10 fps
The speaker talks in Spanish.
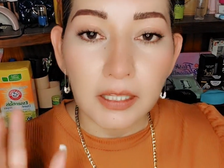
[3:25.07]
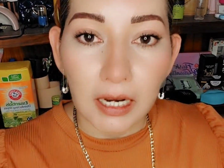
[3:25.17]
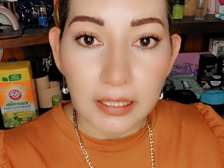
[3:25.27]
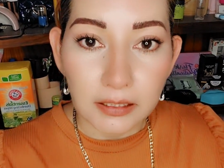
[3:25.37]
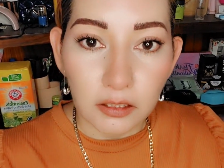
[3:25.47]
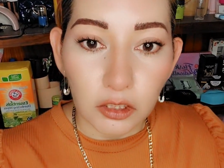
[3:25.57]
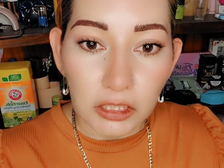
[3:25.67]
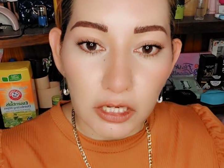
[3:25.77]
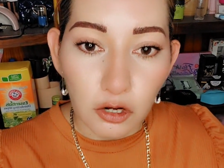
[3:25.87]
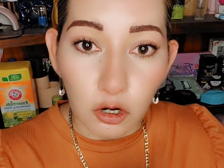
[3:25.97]
de las
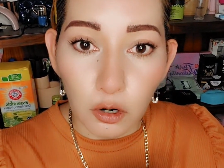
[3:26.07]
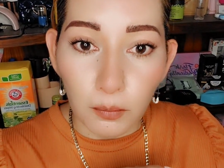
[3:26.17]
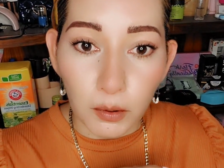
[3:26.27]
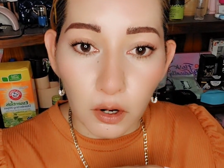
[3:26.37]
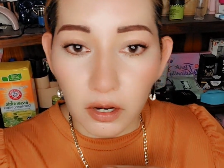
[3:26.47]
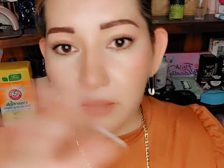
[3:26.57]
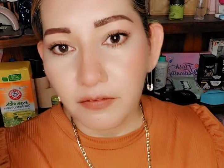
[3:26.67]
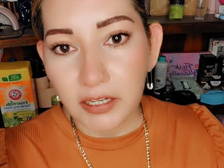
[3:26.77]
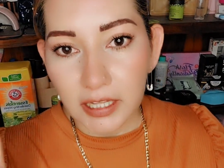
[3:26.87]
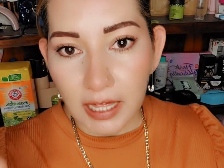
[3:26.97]
donde yo compro
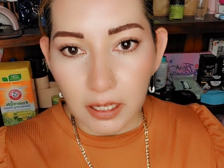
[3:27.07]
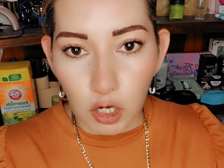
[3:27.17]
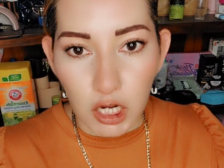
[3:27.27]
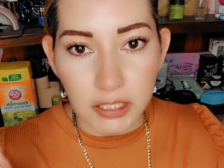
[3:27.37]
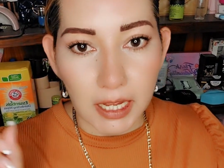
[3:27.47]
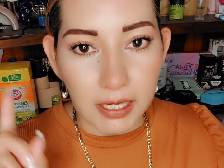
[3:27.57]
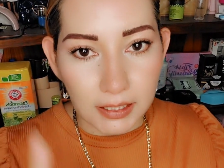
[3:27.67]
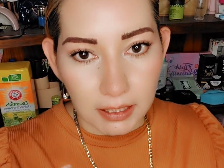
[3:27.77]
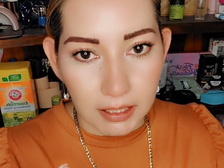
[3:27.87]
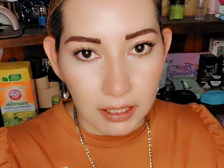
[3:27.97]
infinidad de
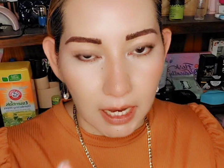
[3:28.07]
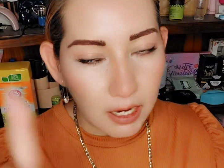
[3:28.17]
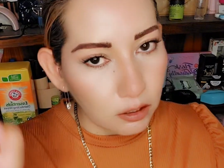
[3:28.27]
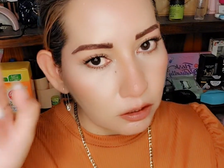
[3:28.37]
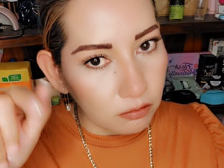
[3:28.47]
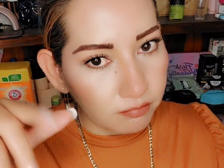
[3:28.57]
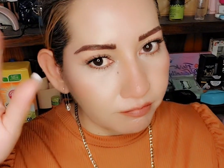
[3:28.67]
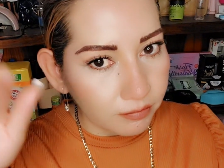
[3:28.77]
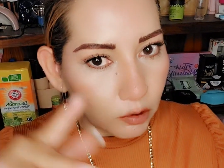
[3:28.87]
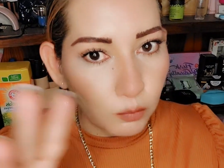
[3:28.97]
cosas y
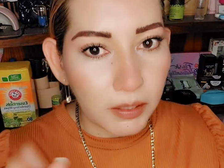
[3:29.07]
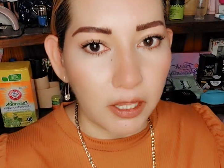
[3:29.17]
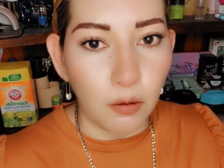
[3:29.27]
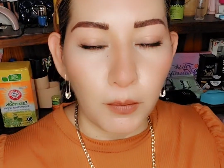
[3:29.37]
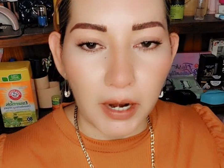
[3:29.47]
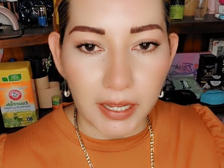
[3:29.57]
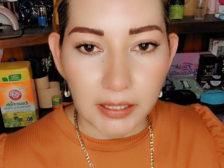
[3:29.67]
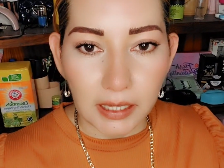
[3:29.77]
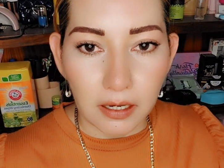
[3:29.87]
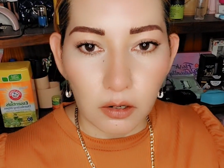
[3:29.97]
en un video por ahí
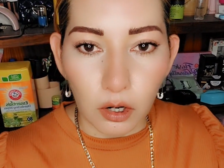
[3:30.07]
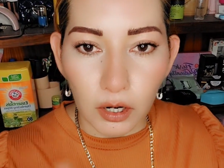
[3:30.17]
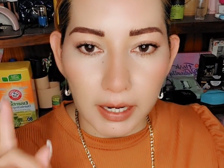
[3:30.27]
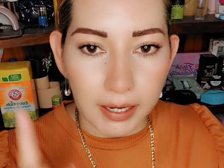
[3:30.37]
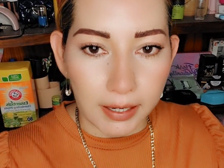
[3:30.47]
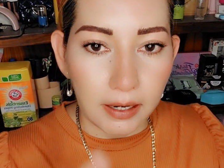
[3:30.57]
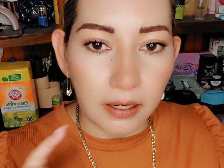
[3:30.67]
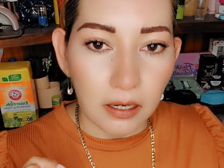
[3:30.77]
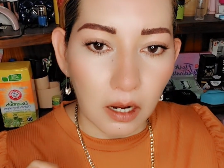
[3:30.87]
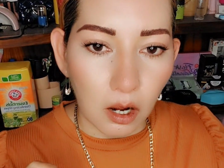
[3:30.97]
tengo
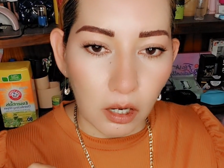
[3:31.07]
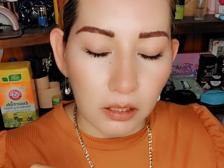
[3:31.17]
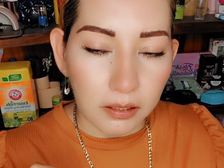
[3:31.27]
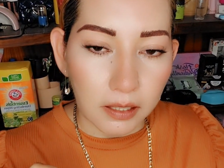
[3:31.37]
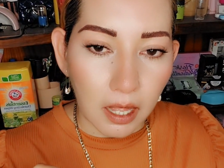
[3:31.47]
el haul